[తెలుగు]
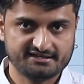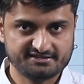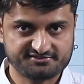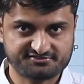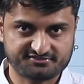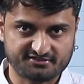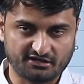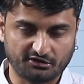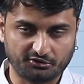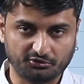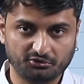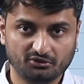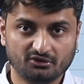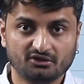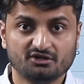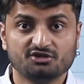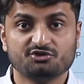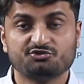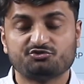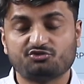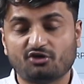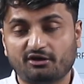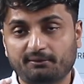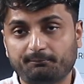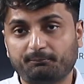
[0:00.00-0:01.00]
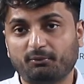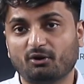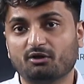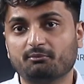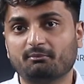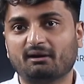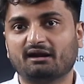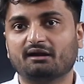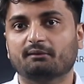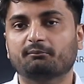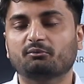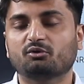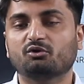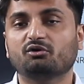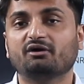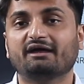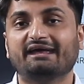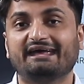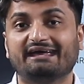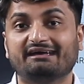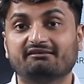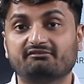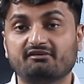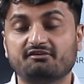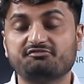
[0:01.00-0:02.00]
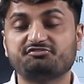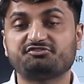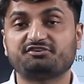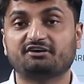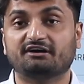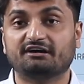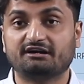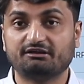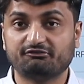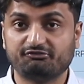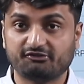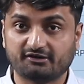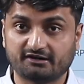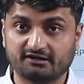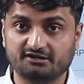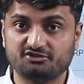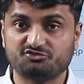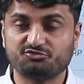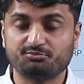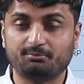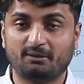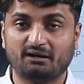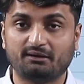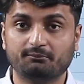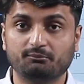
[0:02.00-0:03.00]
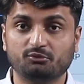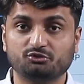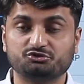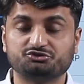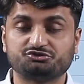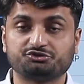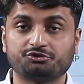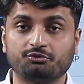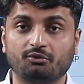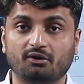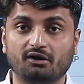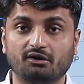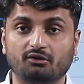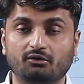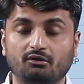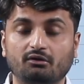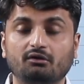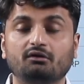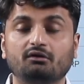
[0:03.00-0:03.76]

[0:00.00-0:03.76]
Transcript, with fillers: ఇస్తారు సో ఇప్పుడు మనము ఏవేవి సర్టిఫికెట్స్ మనం ఉంచుకోవాలో